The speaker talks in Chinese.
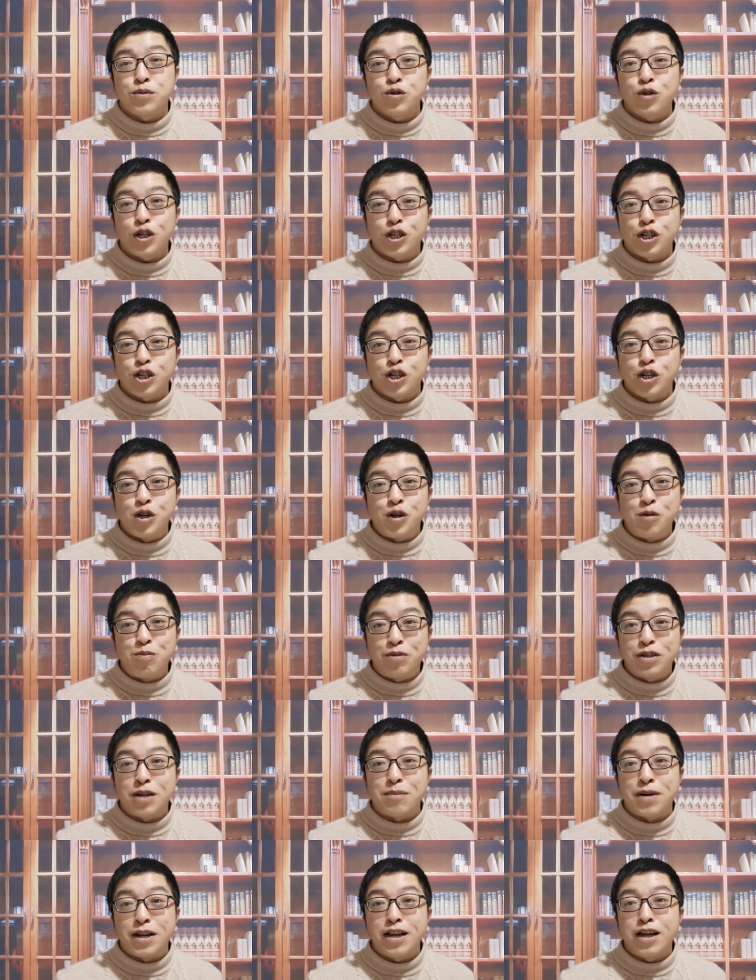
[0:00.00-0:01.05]
确实是不
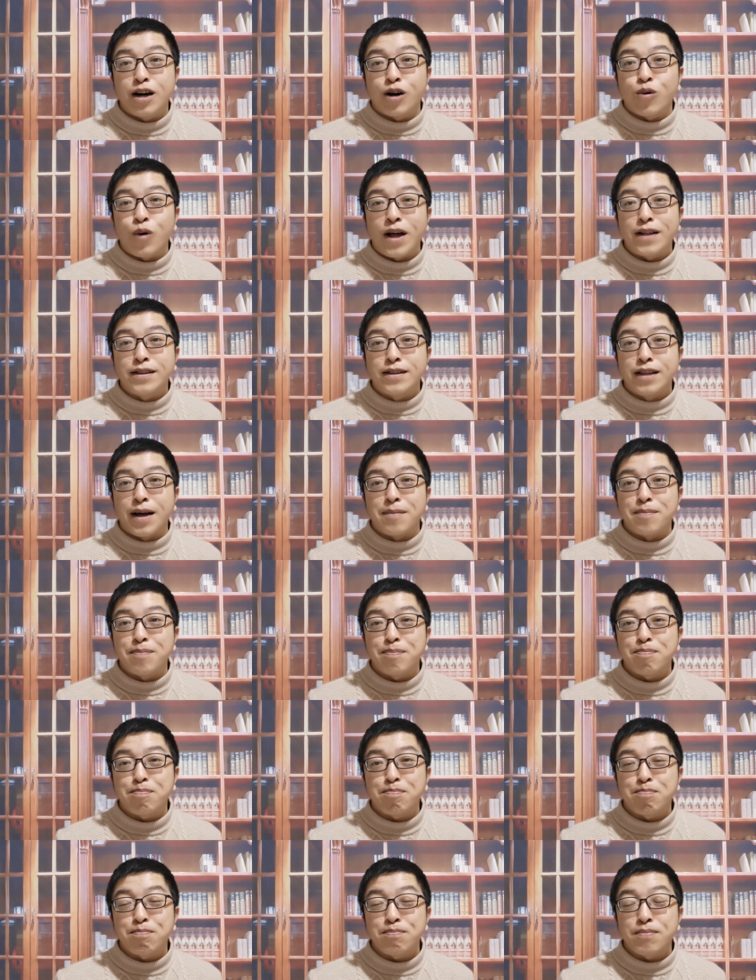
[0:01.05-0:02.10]
怎么乐观呢。
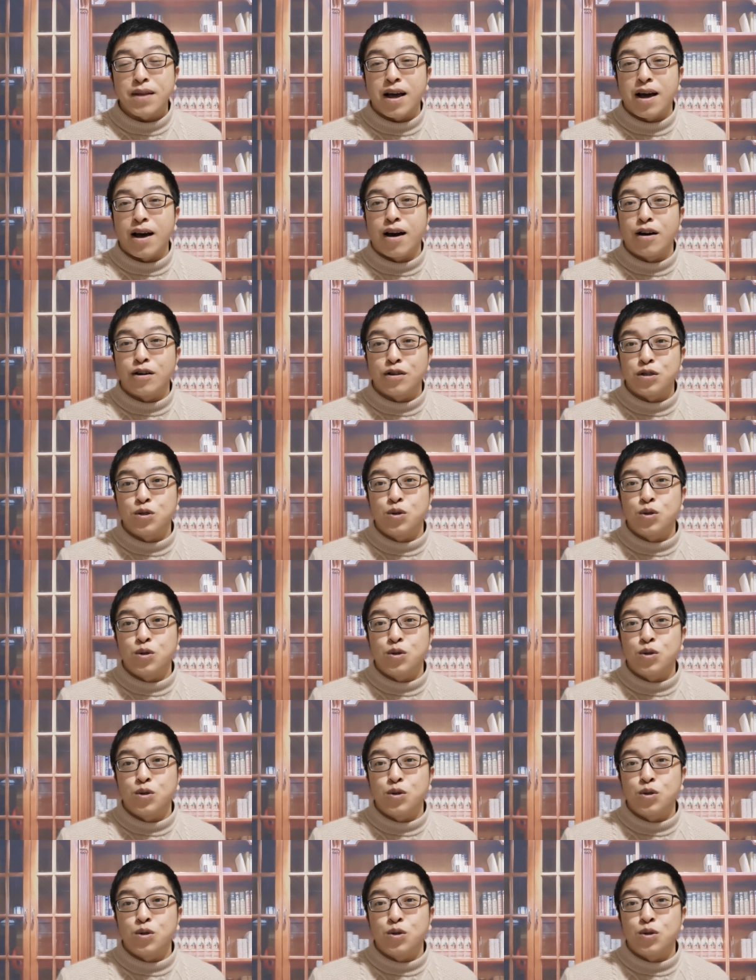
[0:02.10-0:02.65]
啊，